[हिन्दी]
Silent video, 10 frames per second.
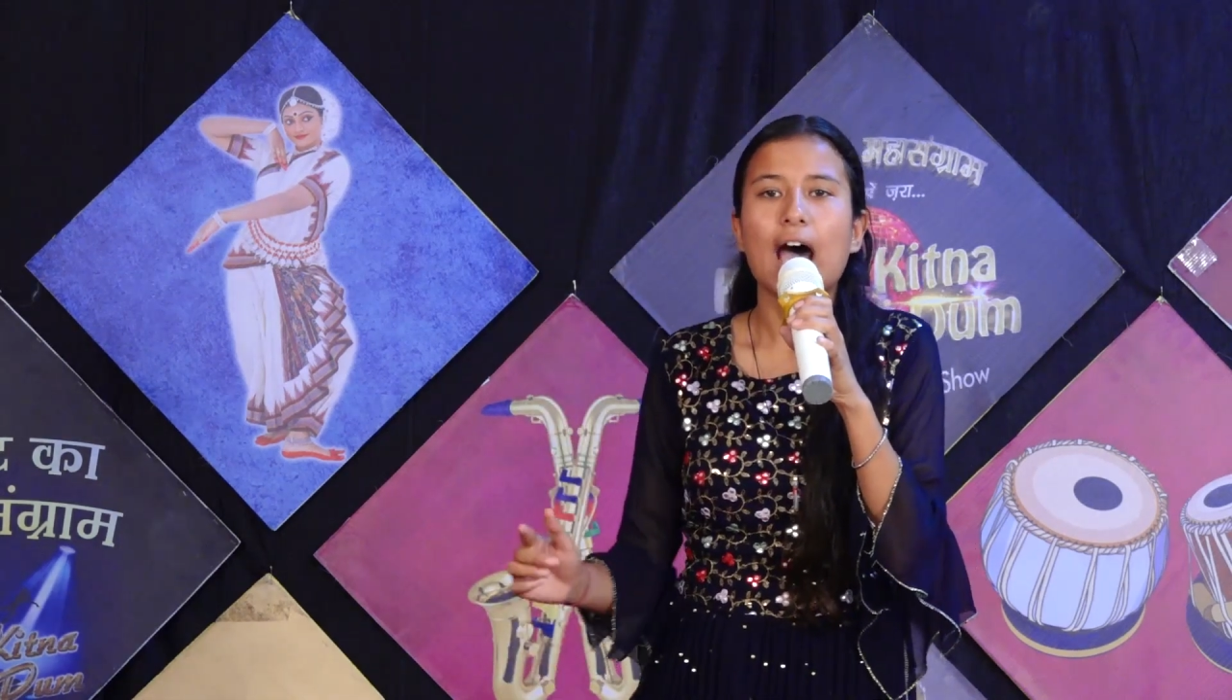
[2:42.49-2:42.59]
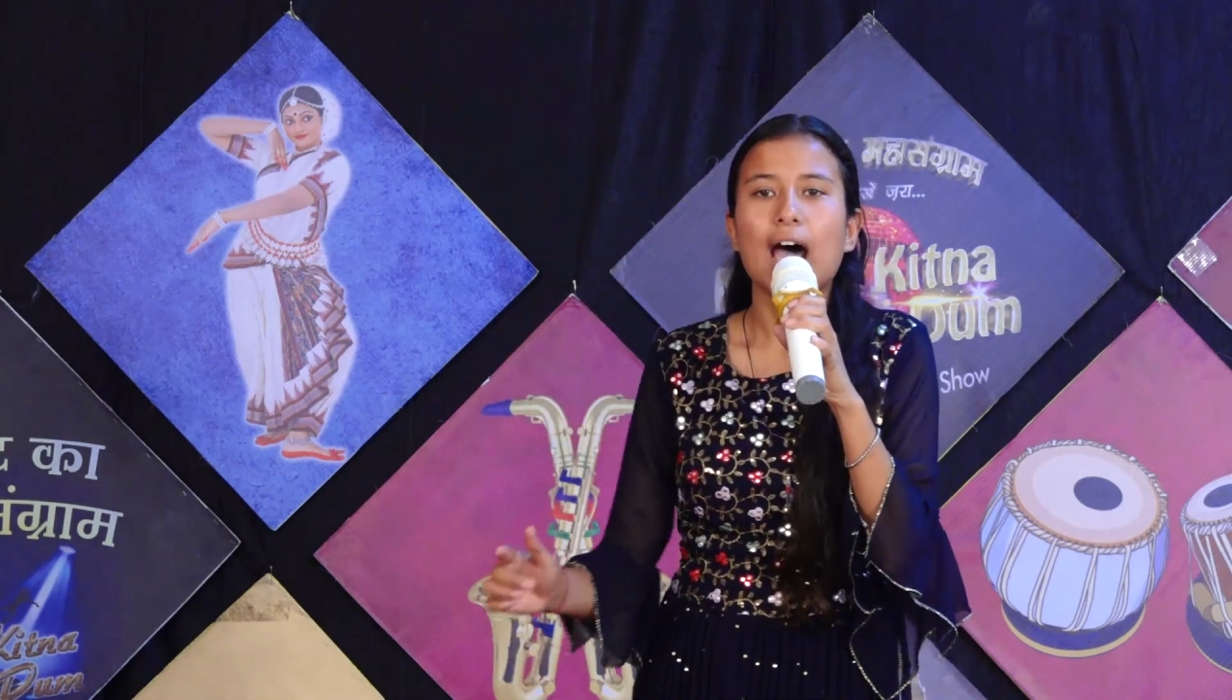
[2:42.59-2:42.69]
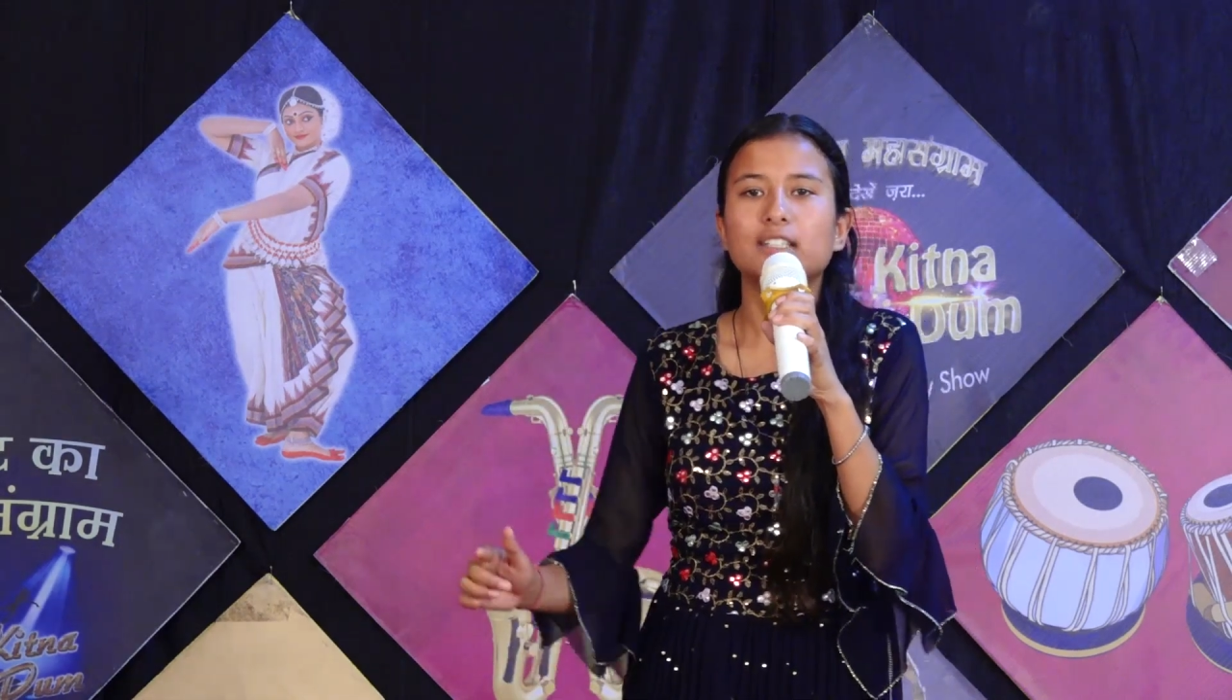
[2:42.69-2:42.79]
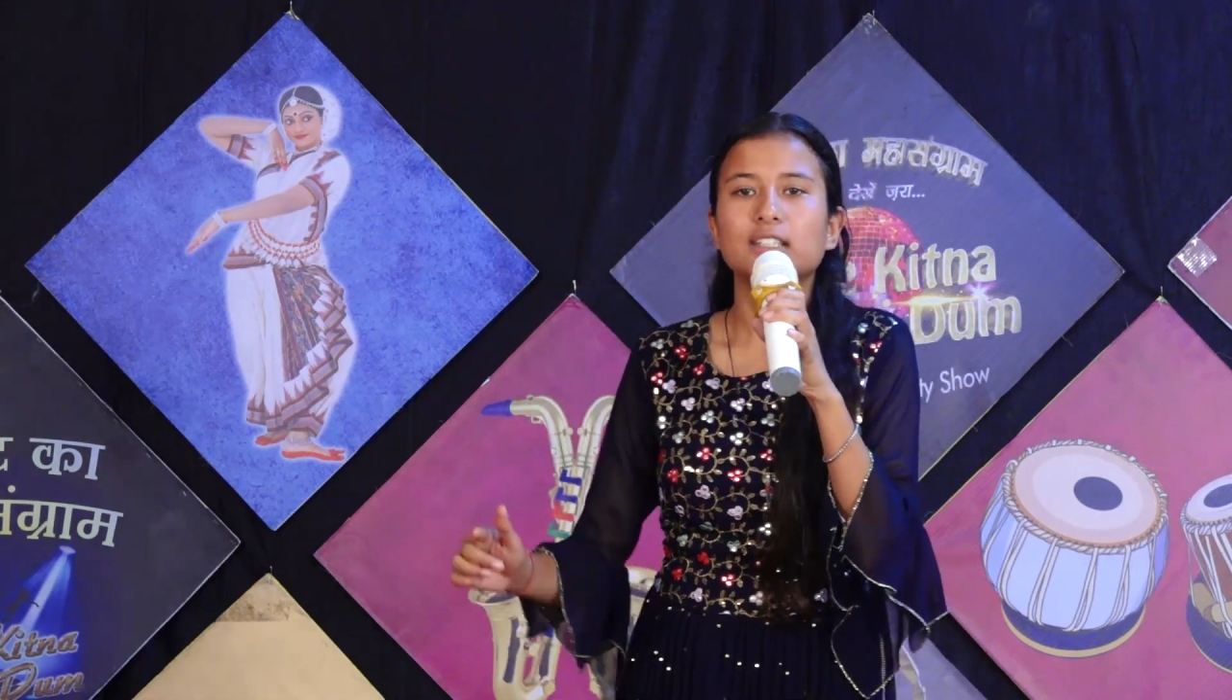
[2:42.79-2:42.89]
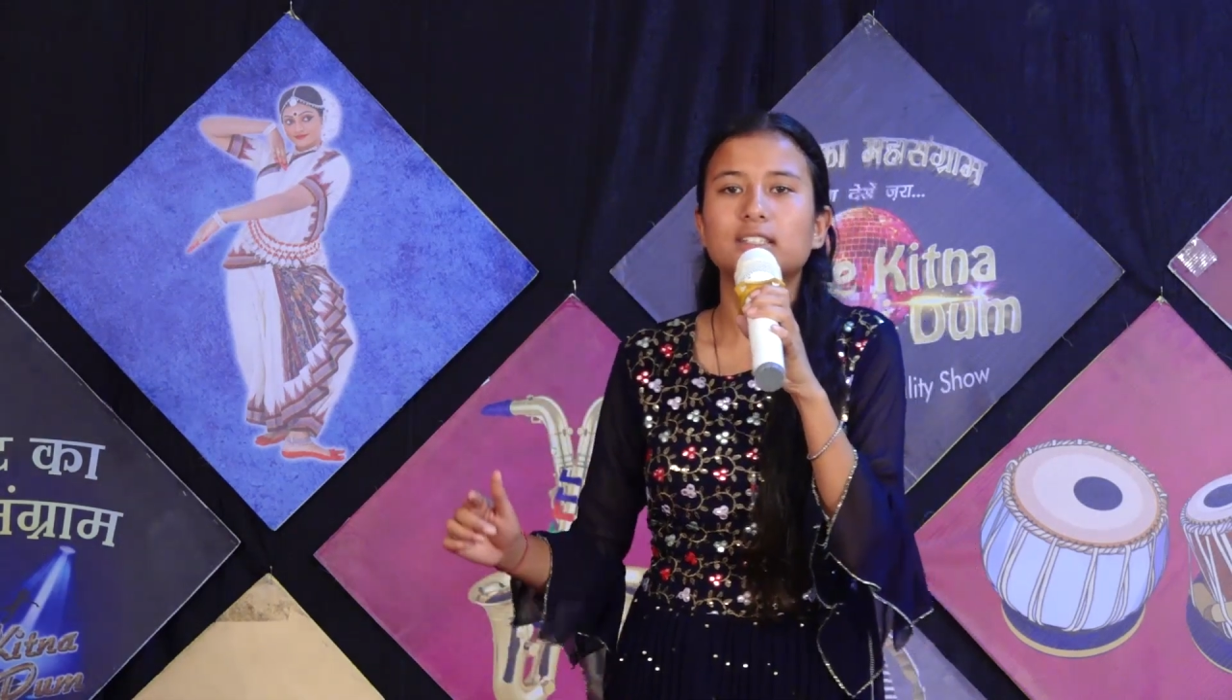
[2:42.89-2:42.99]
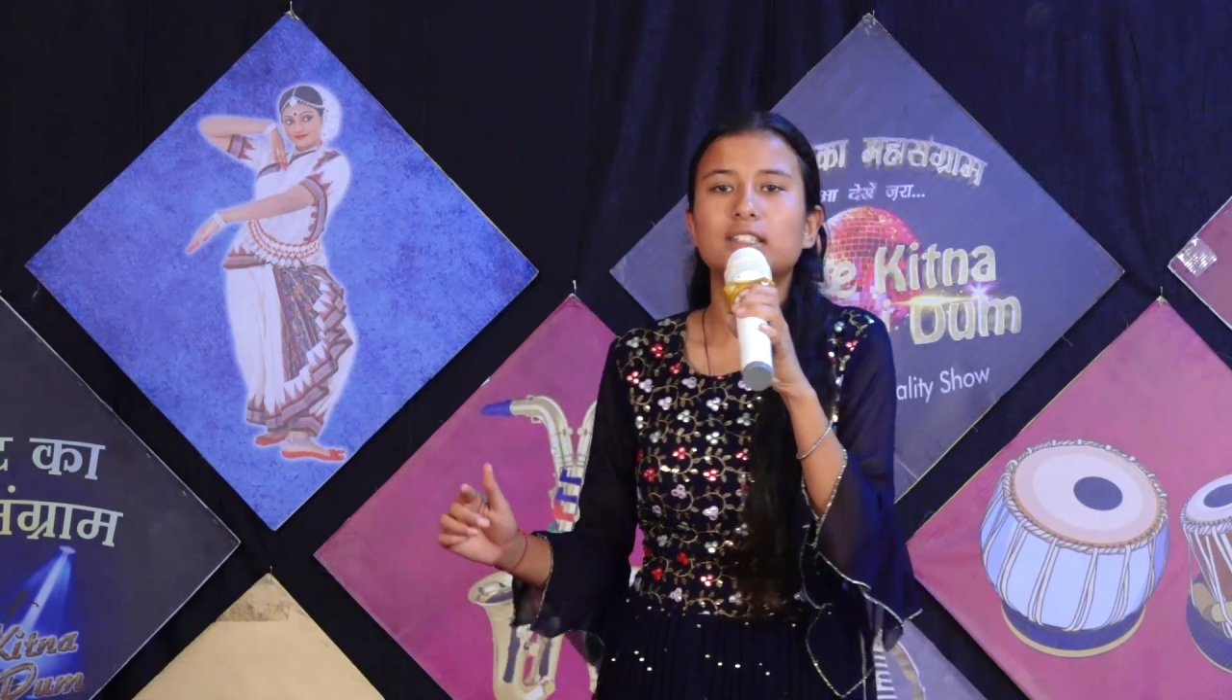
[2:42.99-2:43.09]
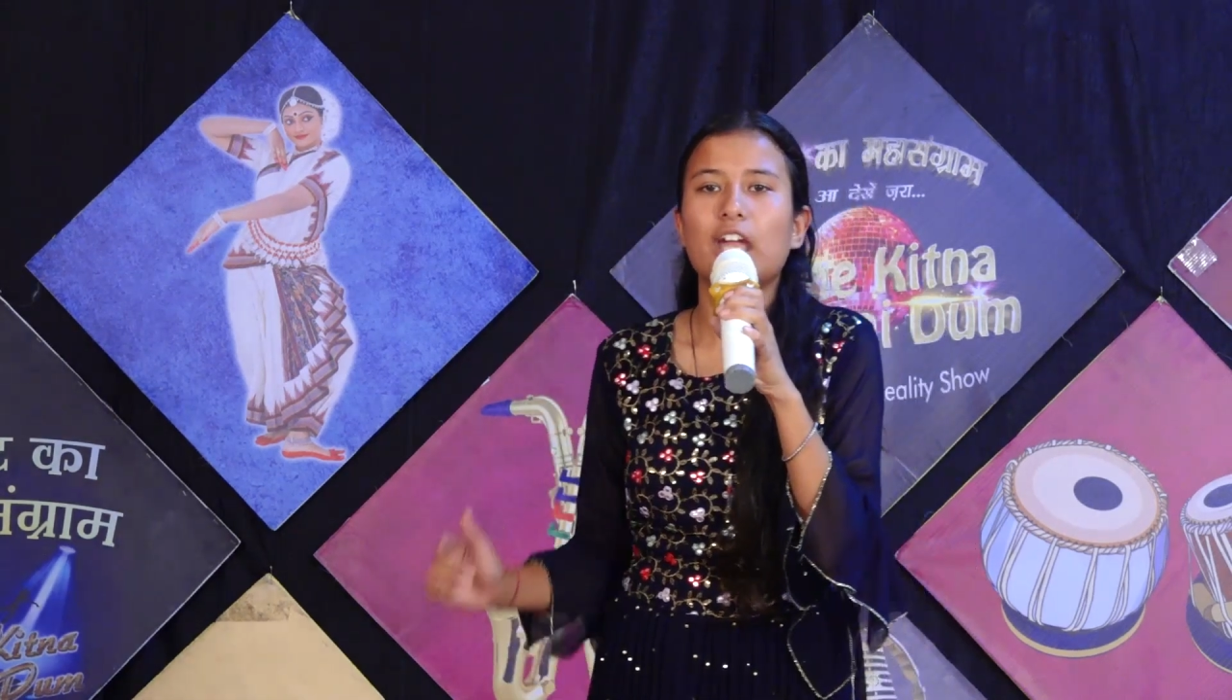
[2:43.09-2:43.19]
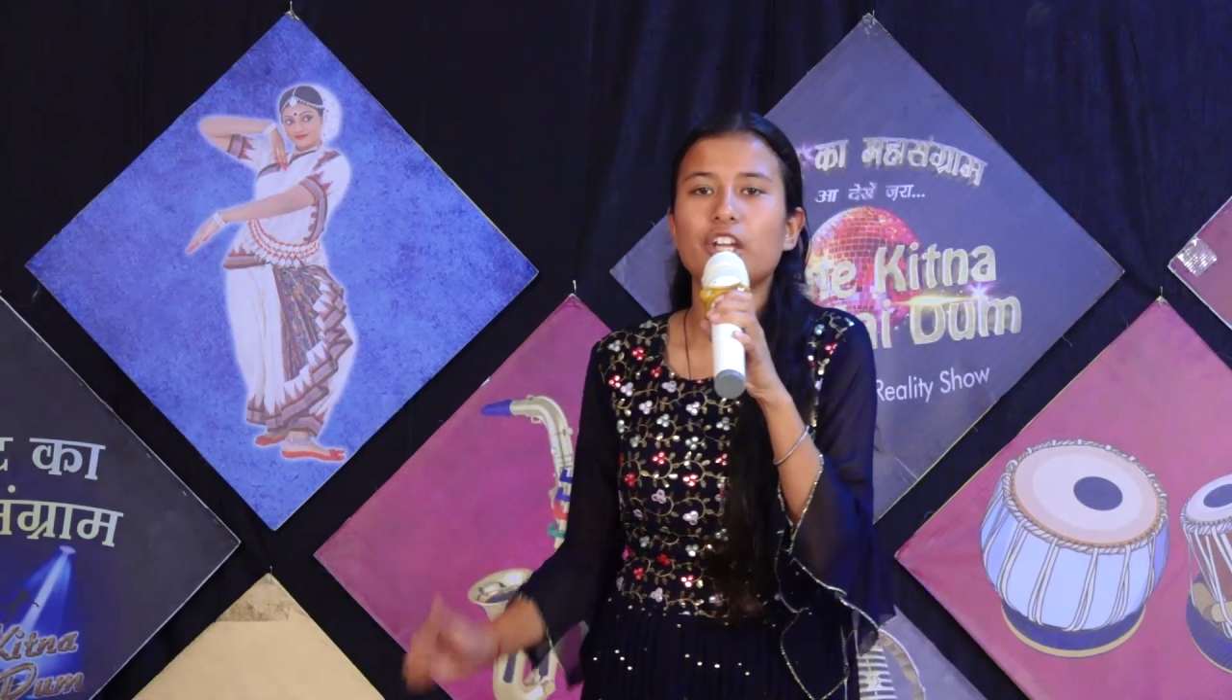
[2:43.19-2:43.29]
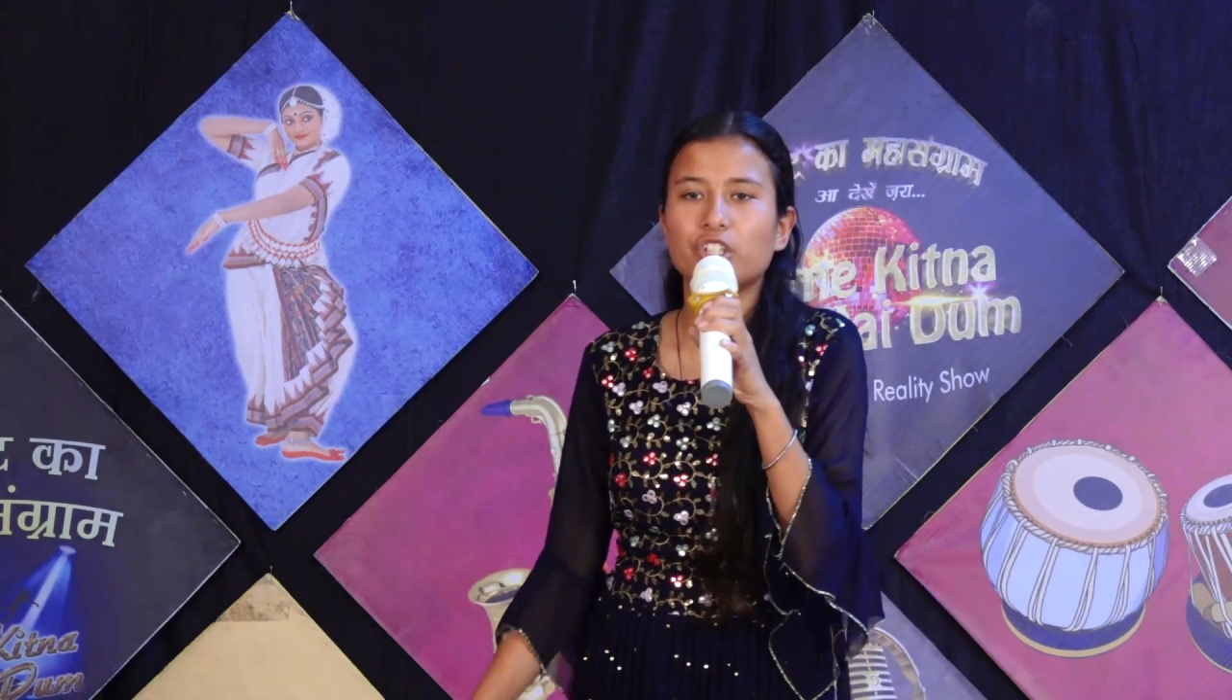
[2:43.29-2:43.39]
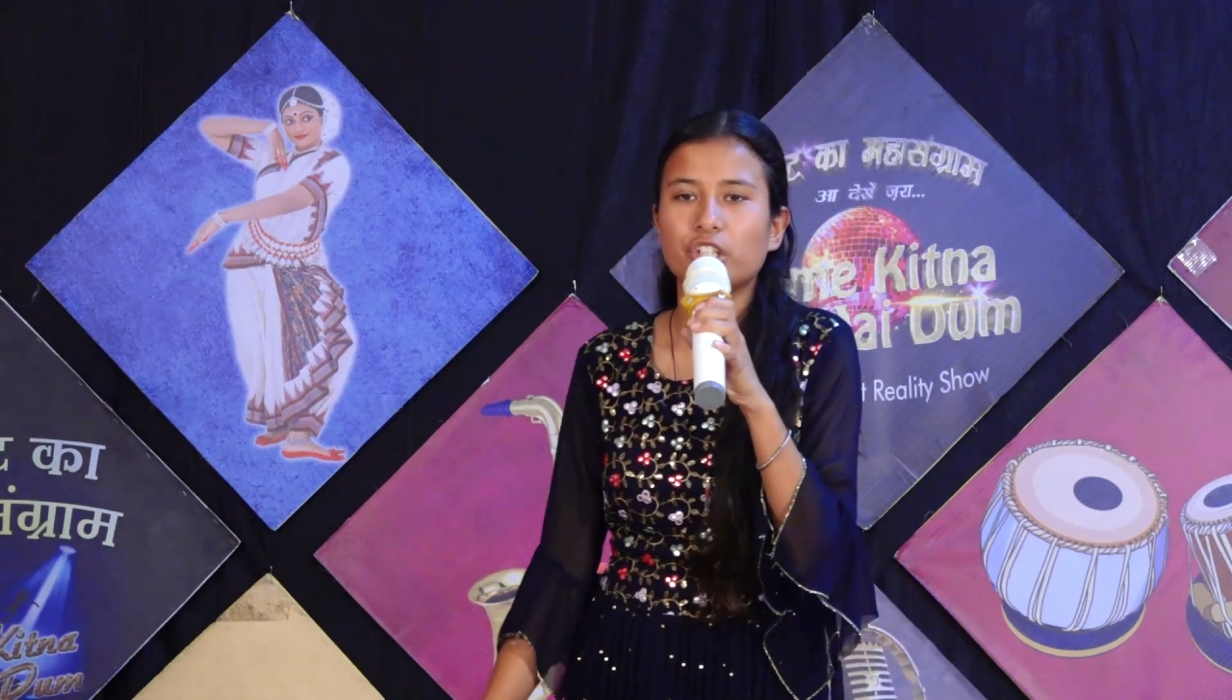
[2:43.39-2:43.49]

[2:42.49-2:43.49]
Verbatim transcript: आज इस देश